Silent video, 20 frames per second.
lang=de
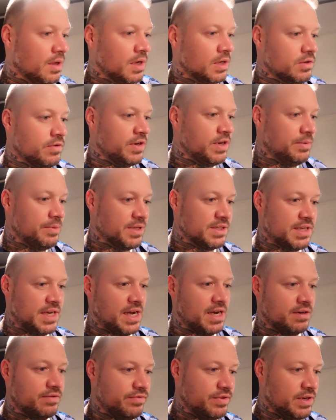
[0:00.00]
Also wenn jemand
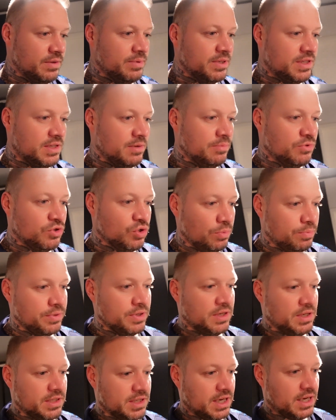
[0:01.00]
sagt, Philipp, es gibt Suppe,
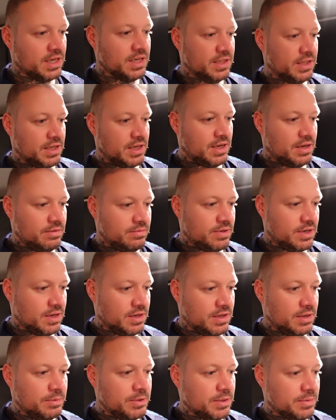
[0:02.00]
dann sage ich ja,
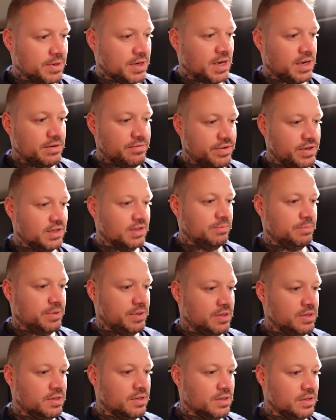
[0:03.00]
dann gibt es aber keinen Philipp.
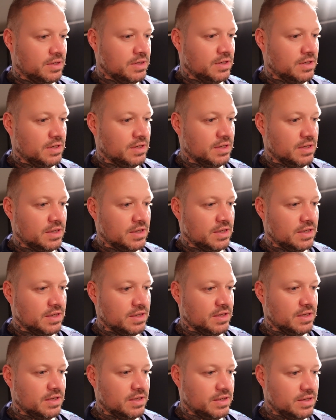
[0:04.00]
Tschüss, was
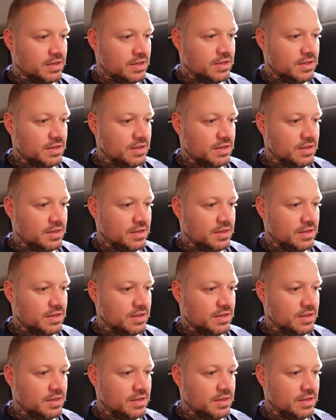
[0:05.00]
gibt's dann?